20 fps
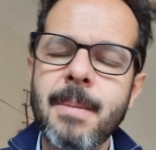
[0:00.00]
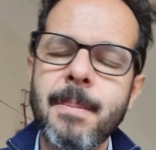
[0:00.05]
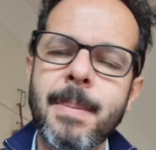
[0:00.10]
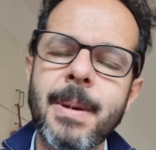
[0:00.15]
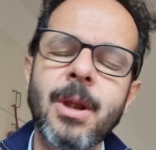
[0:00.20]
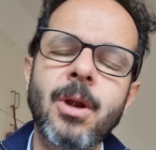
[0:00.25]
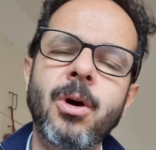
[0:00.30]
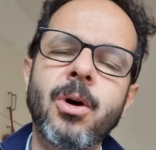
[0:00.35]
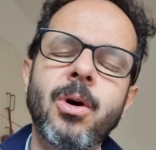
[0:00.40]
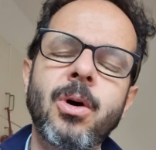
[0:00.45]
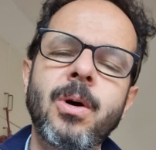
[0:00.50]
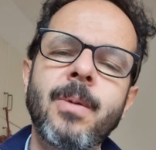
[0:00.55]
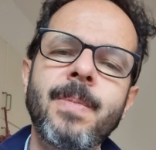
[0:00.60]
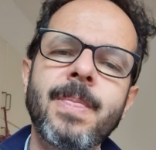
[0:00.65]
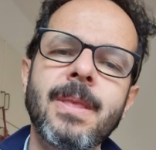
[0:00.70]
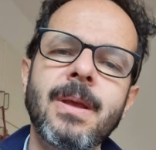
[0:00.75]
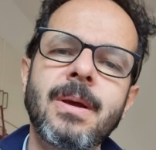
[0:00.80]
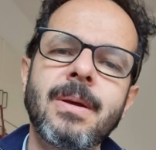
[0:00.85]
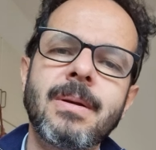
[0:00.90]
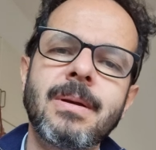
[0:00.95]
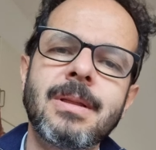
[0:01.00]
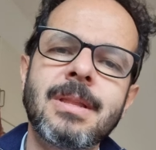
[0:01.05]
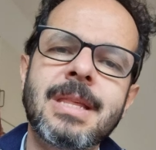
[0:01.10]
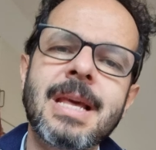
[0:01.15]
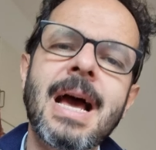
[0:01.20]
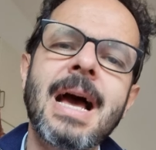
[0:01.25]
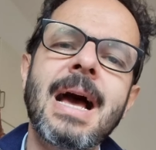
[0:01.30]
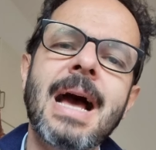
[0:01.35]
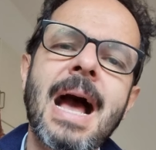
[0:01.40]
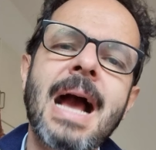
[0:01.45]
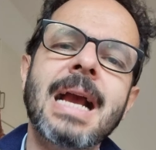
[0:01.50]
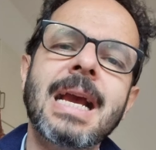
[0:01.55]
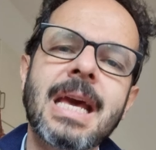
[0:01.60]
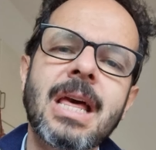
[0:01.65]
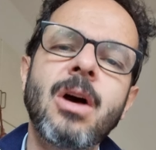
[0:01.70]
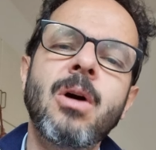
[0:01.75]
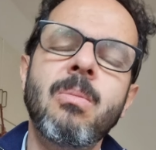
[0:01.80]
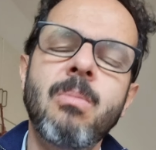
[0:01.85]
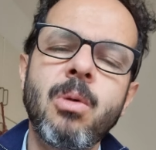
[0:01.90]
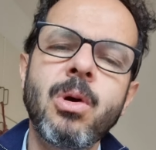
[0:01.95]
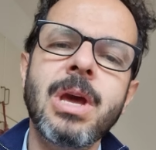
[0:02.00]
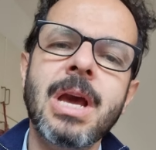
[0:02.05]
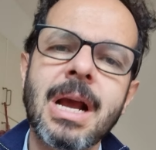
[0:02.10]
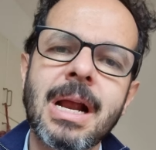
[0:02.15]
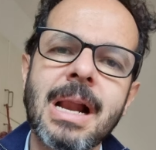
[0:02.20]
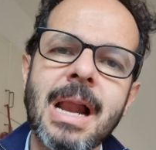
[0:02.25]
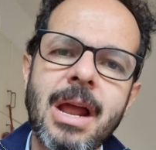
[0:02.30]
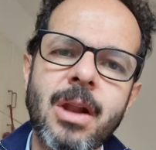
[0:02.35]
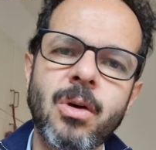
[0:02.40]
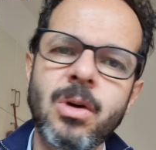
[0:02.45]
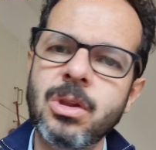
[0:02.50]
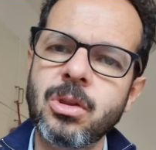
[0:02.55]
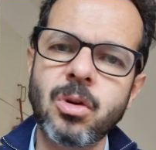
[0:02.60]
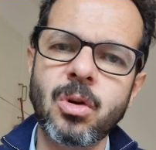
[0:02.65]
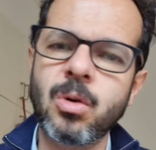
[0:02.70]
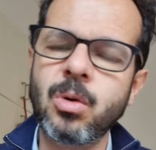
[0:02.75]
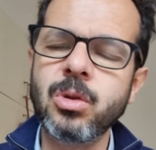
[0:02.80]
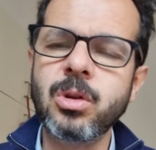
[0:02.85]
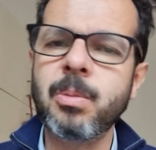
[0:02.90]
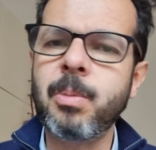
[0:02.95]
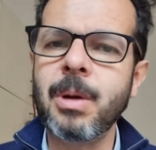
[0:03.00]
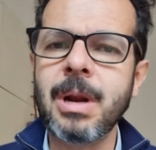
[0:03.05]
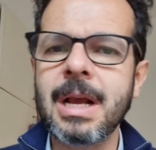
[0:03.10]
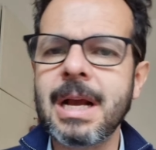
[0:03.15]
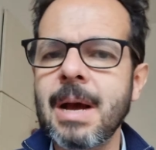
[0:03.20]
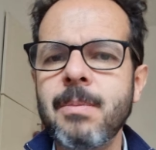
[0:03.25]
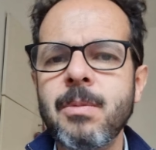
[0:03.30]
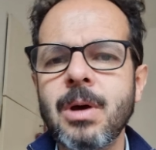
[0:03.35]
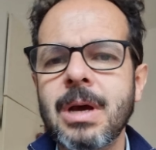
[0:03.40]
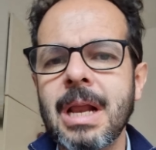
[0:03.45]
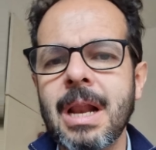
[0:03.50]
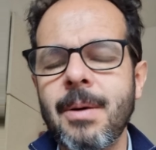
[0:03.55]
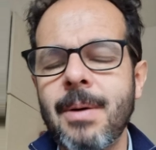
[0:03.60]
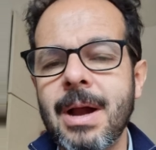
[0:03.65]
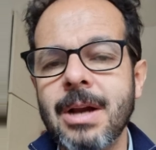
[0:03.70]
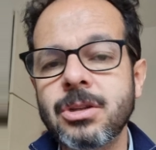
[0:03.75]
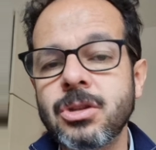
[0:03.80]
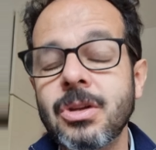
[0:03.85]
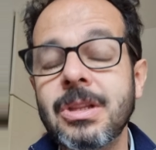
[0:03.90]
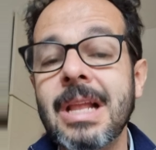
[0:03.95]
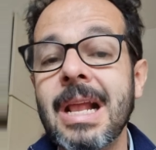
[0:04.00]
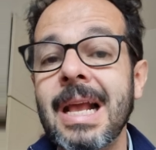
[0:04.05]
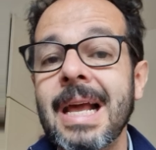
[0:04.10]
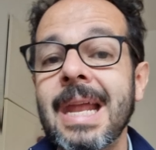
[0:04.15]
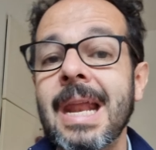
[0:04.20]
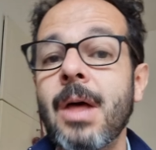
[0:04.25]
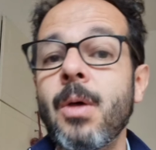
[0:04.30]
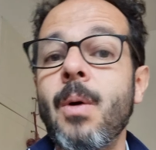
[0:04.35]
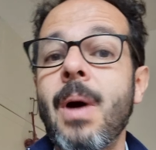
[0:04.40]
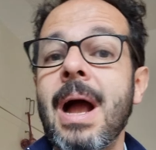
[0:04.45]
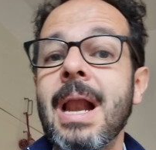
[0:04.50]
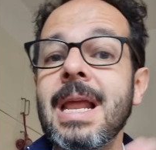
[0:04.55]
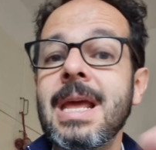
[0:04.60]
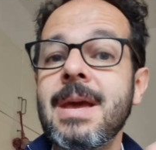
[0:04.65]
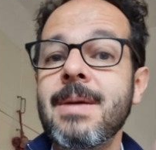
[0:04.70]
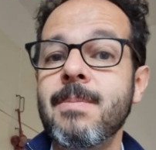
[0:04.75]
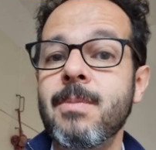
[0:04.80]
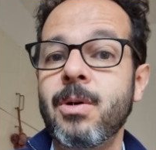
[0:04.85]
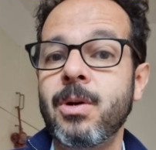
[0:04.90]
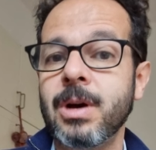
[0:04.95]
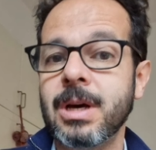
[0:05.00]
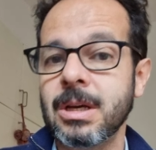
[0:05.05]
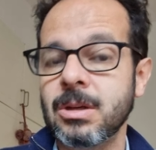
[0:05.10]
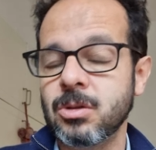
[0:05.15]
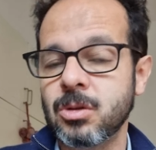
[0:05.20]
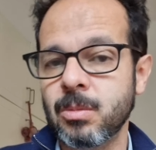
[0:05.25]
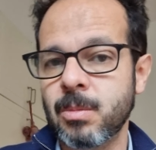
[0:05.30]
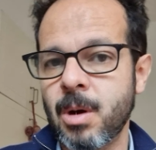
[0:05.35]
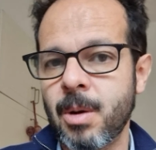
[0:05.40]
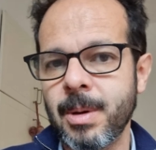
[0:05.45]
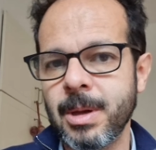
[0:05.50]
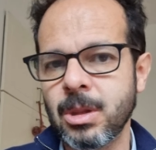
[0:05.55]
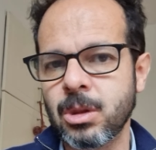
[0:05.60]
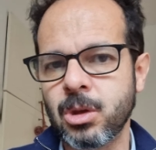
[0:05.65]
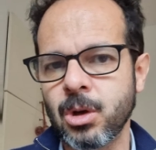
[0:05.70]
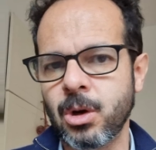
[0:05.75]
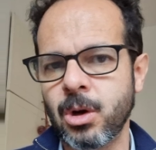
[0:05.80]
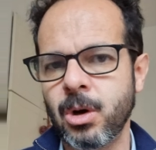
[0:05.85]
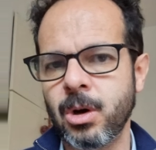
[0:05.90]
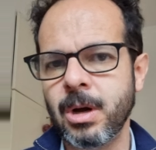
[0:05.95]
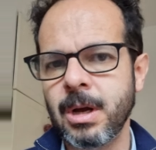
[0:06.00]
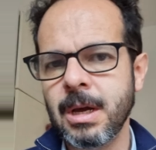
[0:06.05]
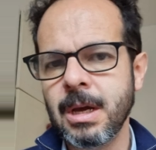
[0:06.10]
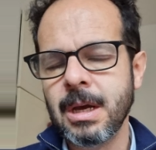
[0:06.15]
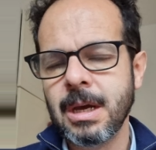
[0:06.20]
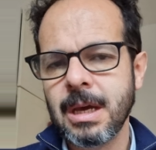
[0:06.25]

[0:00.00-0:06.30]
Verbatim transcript: pero ya ha quedado muy en claro dentro de Juntos por el Cambio que la versión del gradualismo que en su momento